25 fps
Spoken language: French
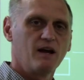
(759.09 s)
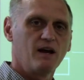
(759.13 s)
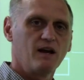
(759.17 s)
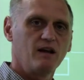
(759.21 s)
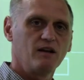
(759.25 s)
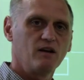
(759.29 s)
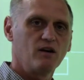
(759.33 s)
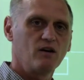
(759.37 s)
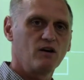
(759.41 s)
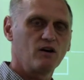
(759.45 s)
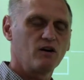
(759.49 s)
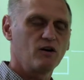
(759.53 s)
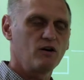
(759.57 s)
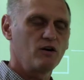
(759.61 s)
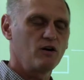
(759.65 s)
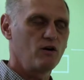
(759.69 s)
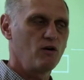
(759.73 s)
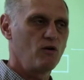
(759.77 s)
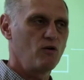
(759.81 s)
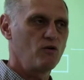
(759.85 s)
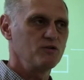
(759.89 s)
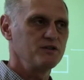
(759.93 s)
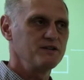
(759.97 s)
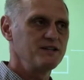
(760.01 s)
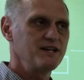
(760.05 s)
Alors, euh,
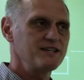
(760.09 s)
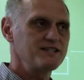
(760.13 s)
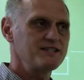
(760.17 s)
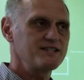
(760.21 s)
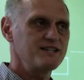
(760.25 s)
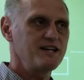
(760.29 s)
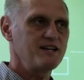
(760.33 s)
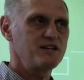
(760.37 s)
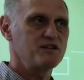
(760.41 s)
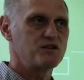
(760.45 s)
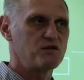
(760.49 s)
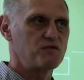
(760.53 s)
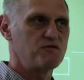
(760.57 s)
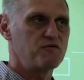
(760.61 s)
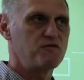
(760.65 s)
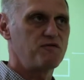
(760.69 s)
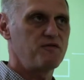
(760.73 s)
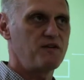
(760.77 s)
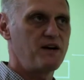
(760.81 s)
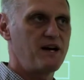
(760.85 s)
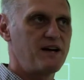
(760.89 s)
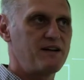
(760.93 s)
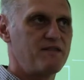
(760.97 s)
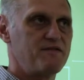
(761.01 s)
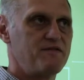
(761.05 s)
on essaie de vous
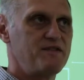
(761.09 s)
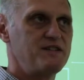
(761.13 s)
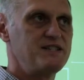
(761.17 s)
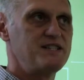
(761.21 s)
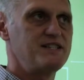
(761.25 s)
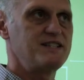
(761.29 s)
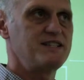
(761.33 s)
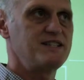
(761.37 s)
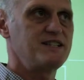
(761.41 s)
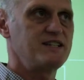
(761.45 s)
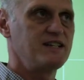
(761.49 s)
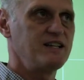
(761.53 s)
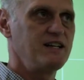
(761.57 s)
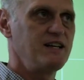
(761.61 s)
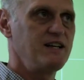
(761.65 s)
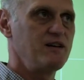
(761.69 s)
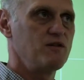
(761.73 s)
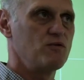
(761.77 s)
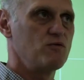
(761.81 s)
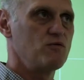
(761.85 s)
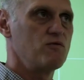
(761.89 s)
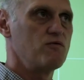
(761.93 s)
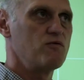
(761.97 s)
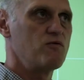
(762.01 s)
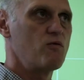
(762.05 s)
faire visiter
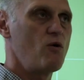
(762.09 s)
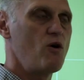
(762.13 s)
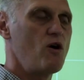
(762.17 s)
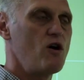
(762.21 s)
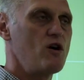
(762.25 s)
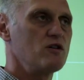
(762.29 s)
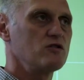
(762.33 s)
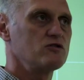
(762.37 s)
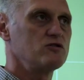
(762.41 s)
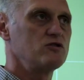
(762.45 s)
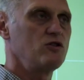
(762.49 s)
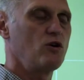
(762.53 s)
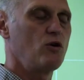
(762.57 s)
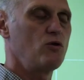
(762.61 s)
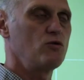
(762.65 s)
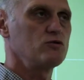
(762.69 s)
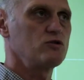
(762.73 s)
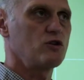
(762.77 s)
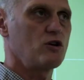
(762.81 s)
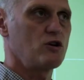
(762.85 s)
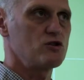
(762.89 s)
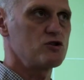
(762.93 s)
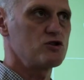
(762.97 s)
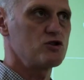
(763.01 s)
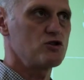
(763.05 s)
ou voir
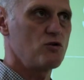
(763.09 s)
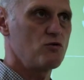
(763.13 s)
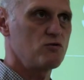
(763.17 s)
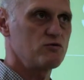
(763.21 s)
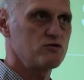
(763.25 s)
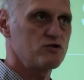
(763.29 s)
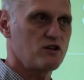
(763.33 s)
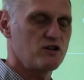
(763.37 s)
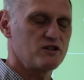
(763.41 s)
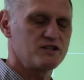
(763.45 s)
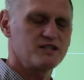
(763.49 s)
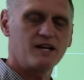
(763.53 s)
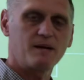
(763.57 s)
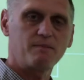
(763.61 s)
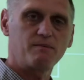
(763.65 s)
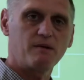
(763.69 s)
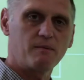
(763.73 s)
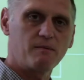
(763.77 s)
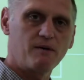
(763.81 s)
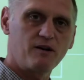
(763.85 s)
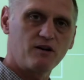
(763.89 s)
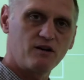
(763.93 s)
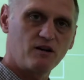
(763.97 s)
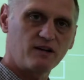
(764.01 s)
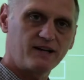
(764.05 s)
d'autres choses que
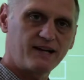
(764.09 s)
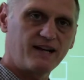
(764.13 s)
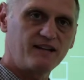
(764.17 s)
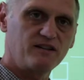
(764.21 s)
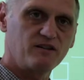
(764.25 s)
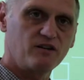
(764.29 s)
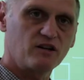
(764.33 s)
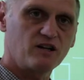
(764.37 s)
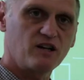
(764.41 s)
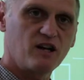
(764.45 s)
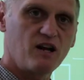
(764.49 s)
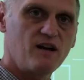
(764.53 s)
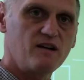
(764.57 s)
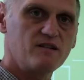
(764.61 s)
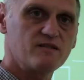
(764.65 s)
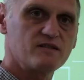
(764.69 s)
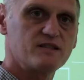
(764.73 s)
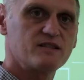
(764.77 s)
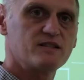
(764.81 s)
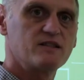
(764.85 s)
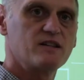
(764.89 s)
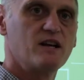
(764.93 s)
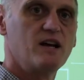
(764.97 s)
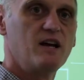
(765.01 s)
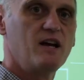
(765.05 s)
simplement un local de
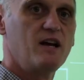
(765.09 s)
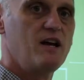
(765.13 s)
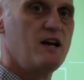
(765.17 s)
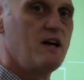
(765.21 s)
classe.